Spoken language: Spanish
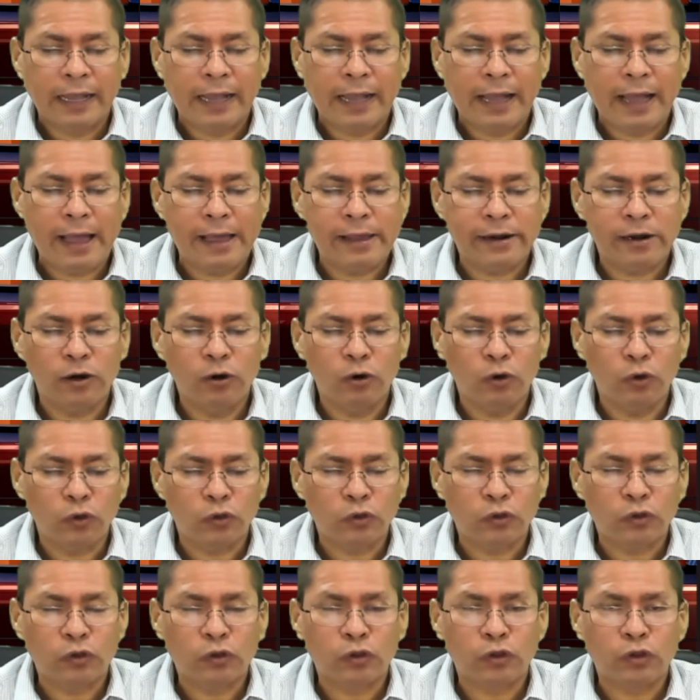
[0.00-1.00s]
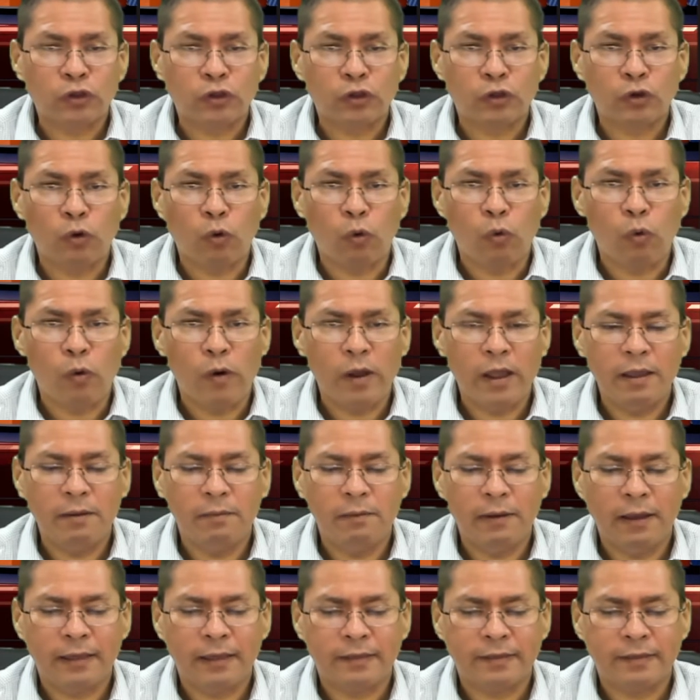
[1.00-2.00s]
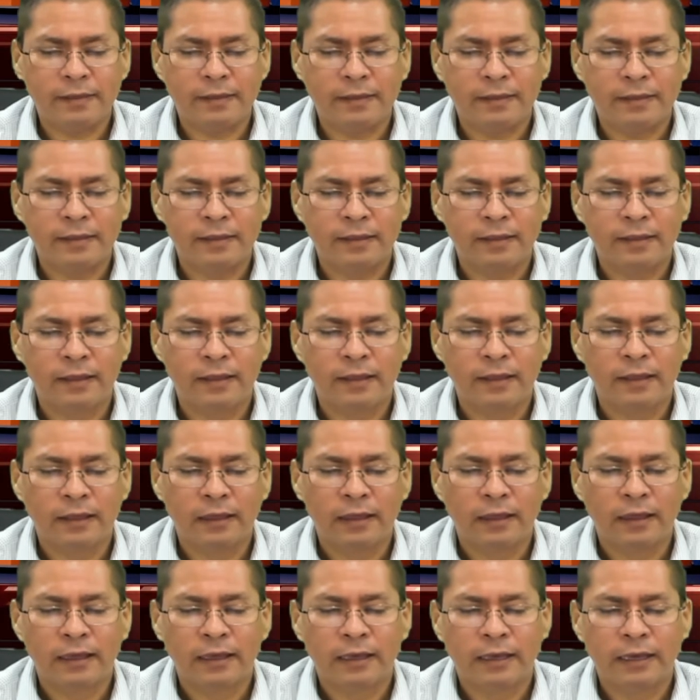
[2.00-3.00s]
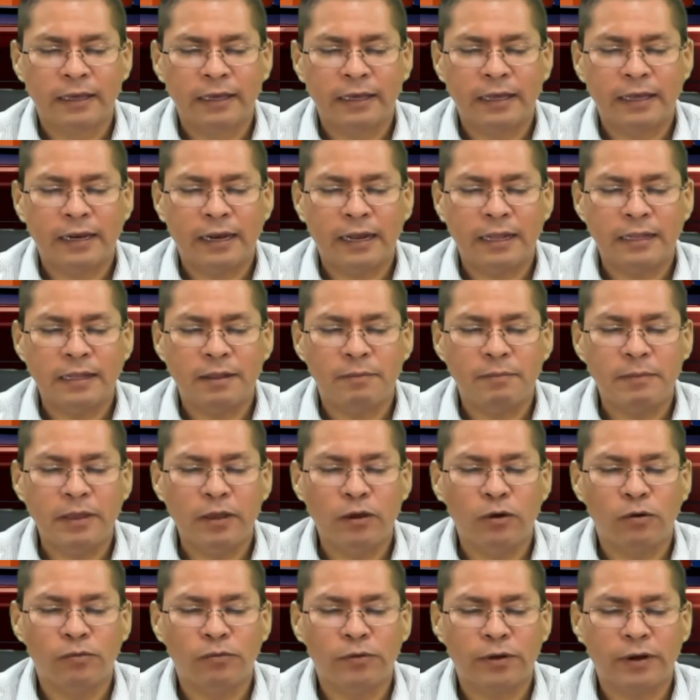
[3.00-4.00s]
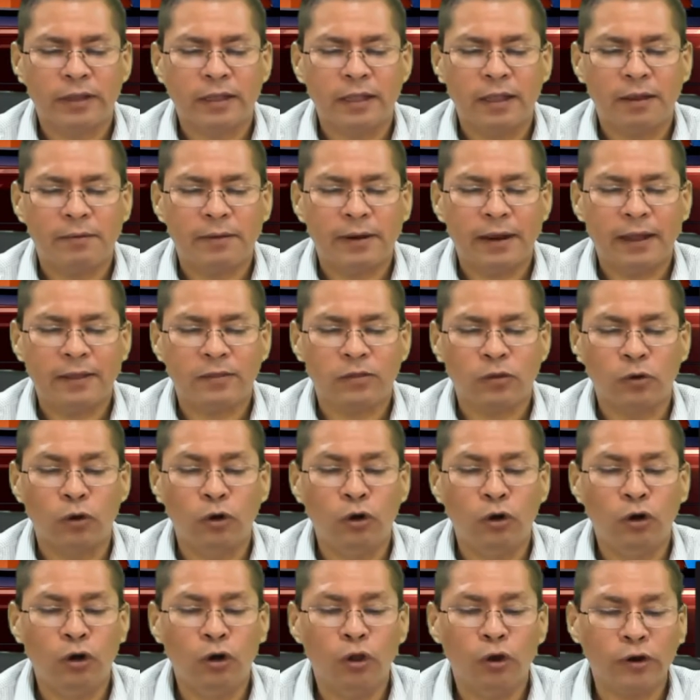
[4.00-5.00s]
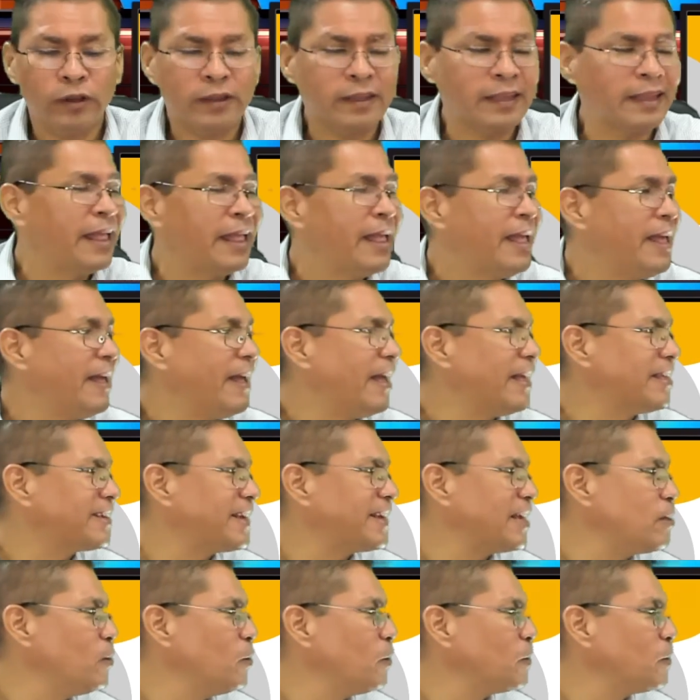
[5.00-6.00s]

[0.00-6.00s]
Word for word: Carlos Cuevas, gran amigo, fuerte abrazo. Lord, es que yo